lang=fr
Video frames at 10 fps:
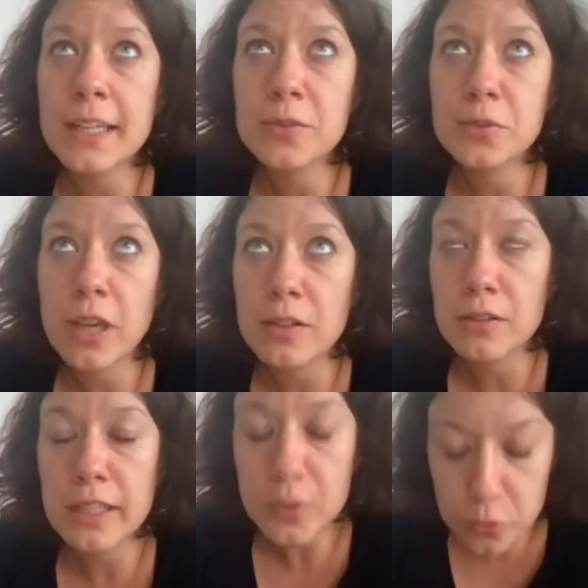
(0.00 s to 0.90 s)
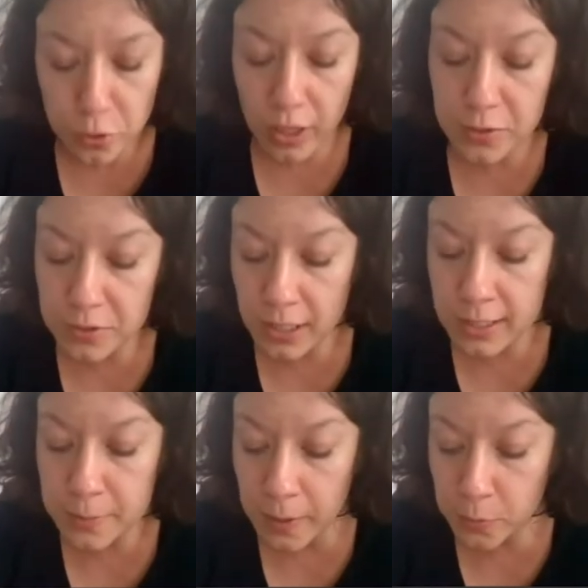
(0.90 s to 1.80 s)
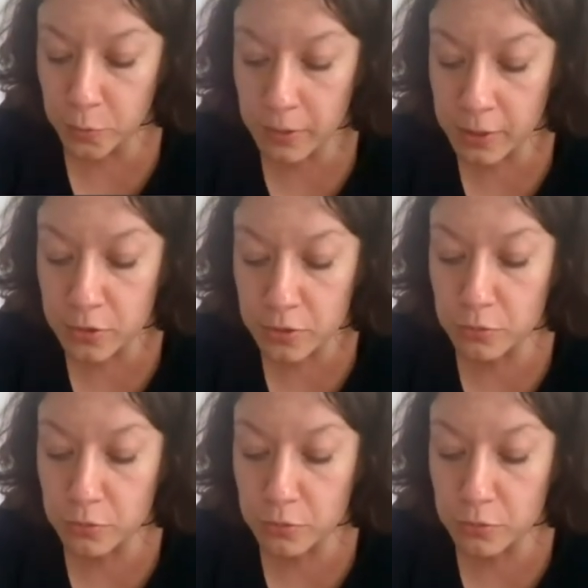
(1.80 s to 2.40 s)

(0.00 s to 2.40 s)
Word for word: l'inauguration d'un espace public